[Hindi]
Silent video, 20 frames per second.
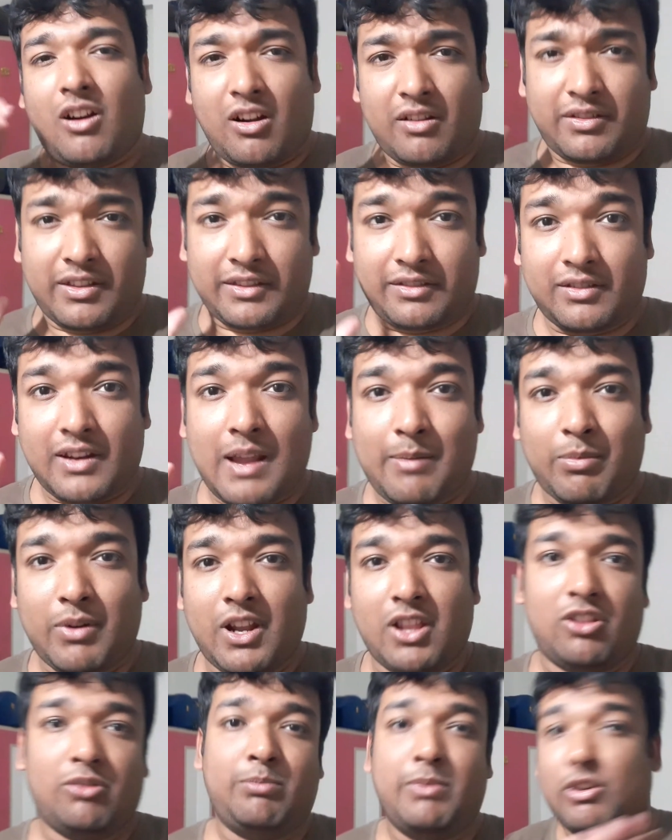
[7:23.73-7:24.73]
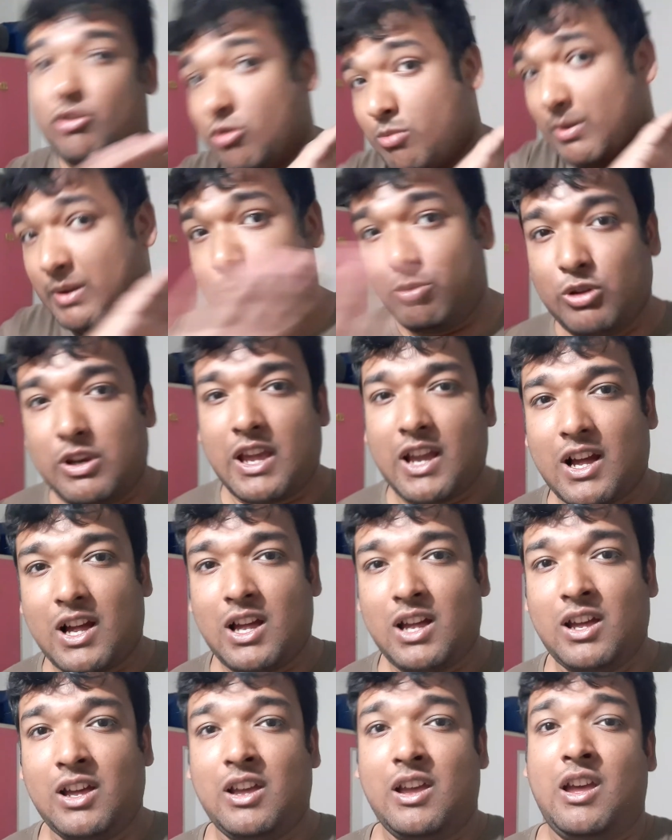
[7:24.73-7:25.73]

और सब्सक्राइब करना तो बिल्कुल मत भूलिएगा